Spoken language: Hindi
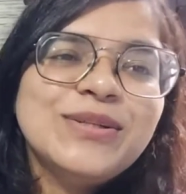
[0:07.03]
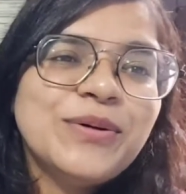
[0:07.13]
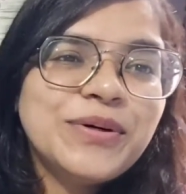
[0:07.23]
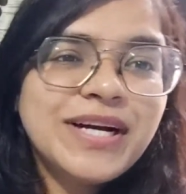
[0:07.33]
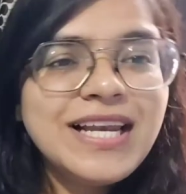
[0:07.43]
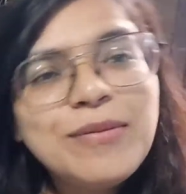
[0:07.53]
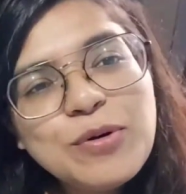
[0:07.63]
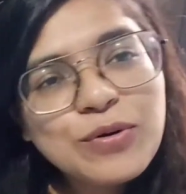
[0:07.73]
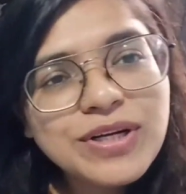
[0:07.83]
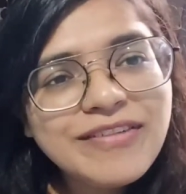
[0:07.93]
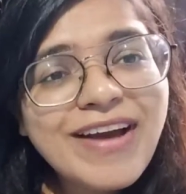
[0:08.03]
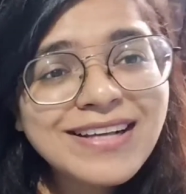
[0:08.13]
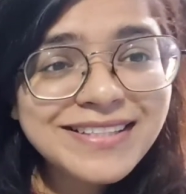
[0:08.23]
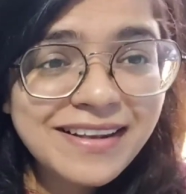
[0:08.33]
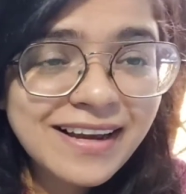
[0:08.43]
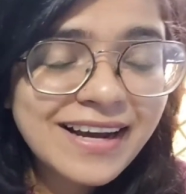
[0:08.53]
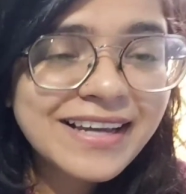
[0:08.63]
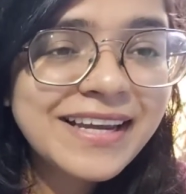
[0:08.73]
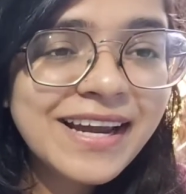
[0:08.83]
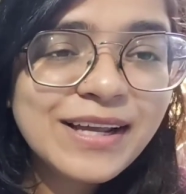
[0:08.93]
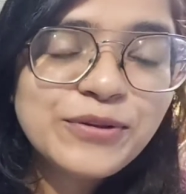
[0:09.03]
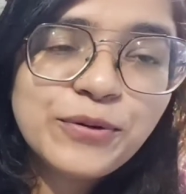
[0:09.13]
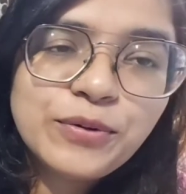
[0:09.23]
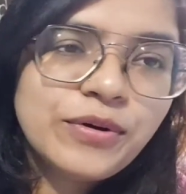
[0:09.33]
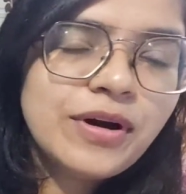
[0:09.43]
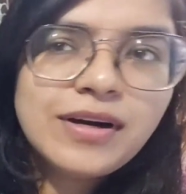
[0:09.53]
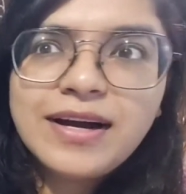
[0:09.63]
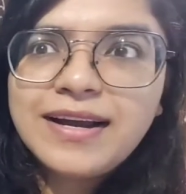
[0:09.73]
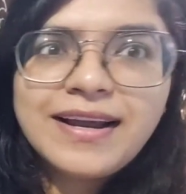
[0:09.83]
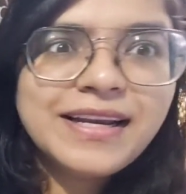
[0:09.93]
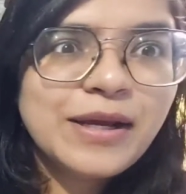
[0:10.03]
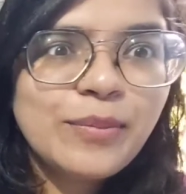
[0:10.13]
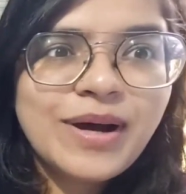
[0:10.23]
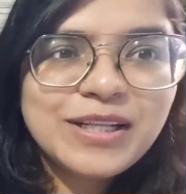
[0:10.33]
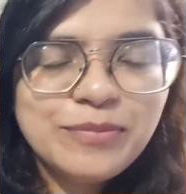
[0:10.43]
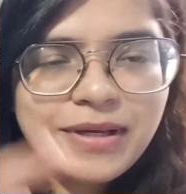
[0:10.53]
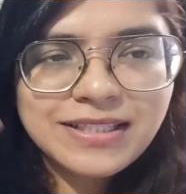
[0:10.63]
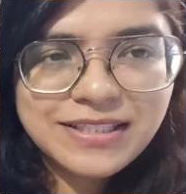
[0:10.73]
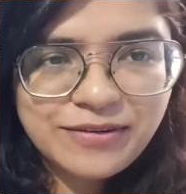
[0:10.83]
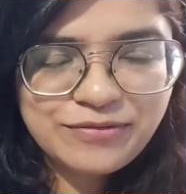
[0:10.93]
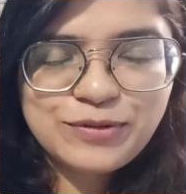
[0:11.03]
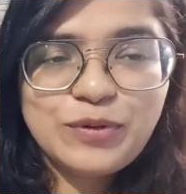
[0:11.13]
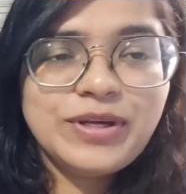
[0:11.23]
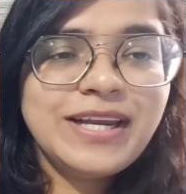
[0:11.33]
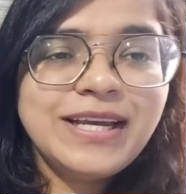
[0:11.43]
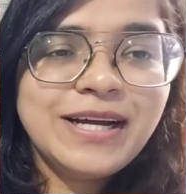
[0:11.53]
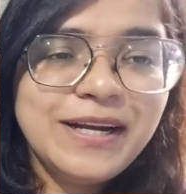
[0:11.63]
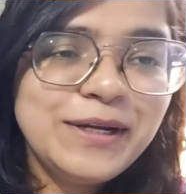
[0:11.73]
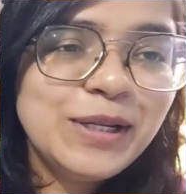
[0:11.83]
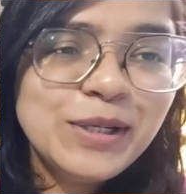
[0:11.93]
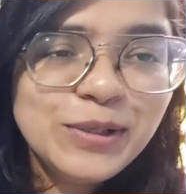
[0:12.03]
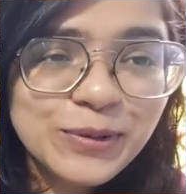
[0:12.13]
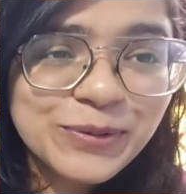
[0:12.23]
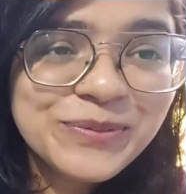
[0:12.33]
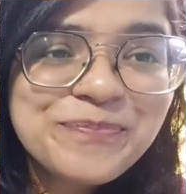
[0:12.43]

तो कल हम लोगों ने वैक्सीन लगाई है तो घर आने के बाद मैं सिर्फ सोई रही कंटिन्यू